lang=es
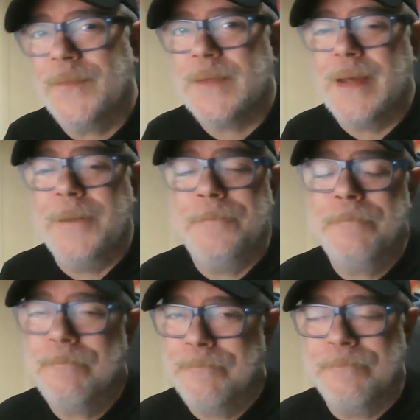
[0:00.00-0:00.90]
O sea,
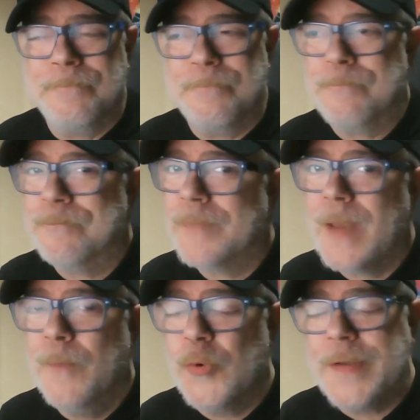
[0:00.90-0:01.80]
mm,
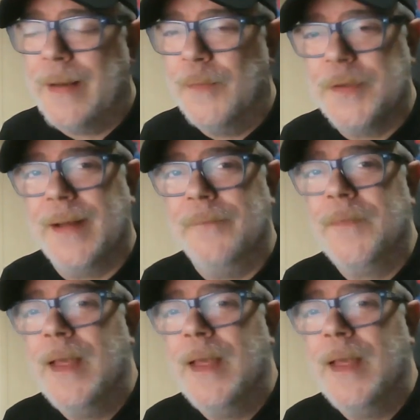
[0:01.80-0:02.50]
brutal, brutal.